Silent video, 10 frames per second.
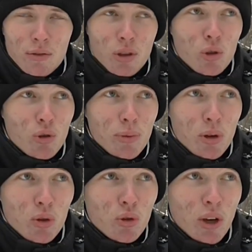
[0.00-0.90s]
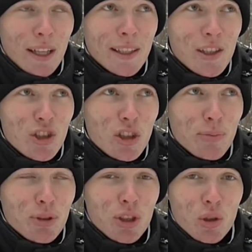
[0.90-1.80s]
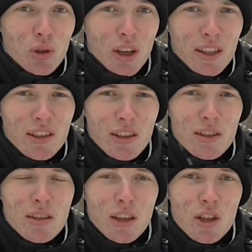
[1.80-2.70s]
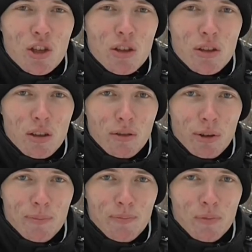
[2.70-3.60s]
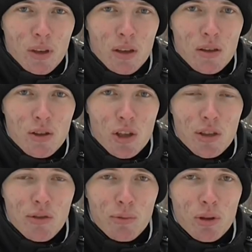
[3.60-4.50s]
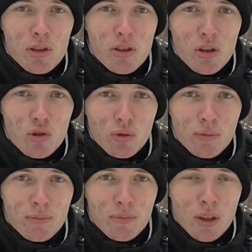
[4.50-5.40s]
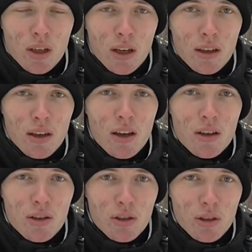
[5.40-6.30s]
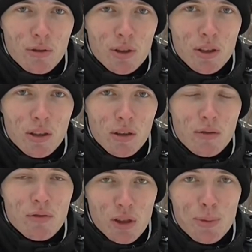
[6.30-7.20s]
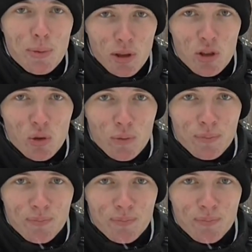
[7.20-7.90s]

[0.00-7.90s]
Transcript: в такую погоду отлично подойдет отдельно стоящее дерево. Сейчас я вам расскажу, как ориентироваться в зимнем лесу.